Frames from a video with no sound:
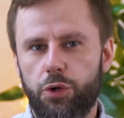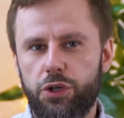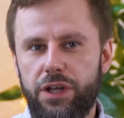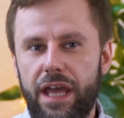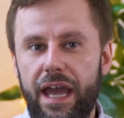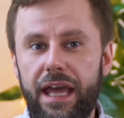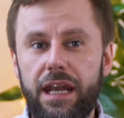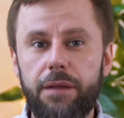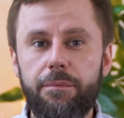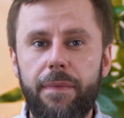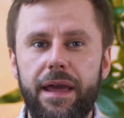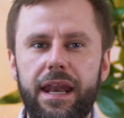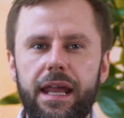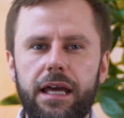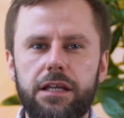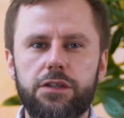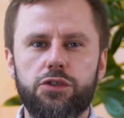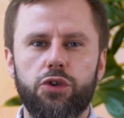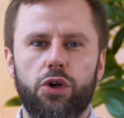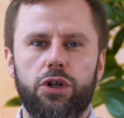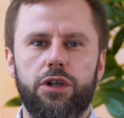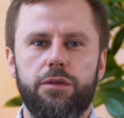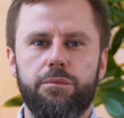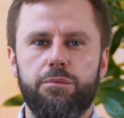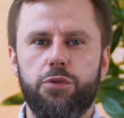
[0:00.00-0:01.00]
Moderne Männer
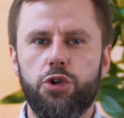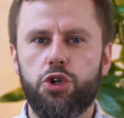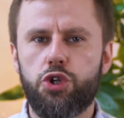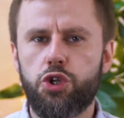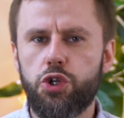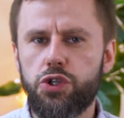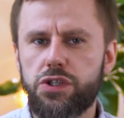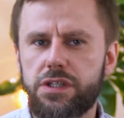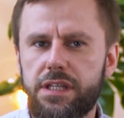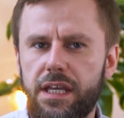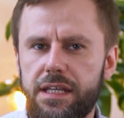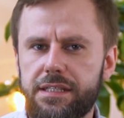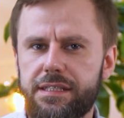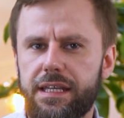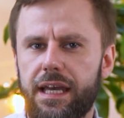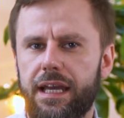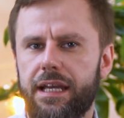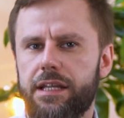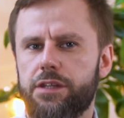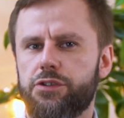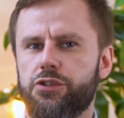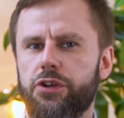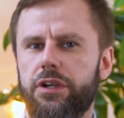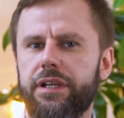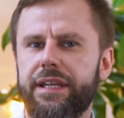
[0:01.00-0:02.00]
sollen Beschützer
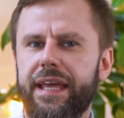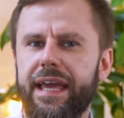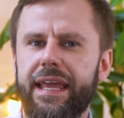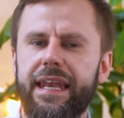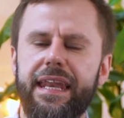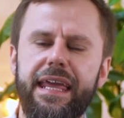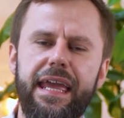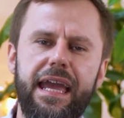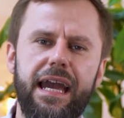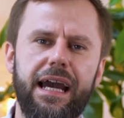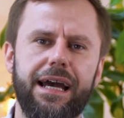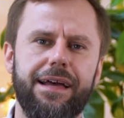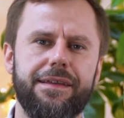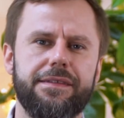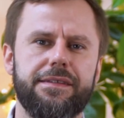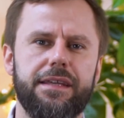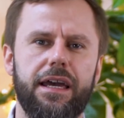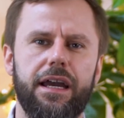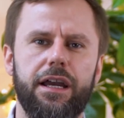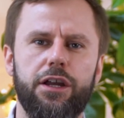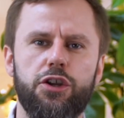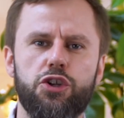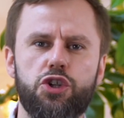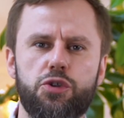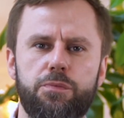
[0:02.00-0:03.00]
sein, sollen Ernährer
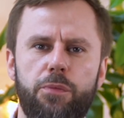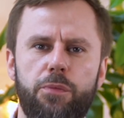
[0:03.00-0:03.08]
sein,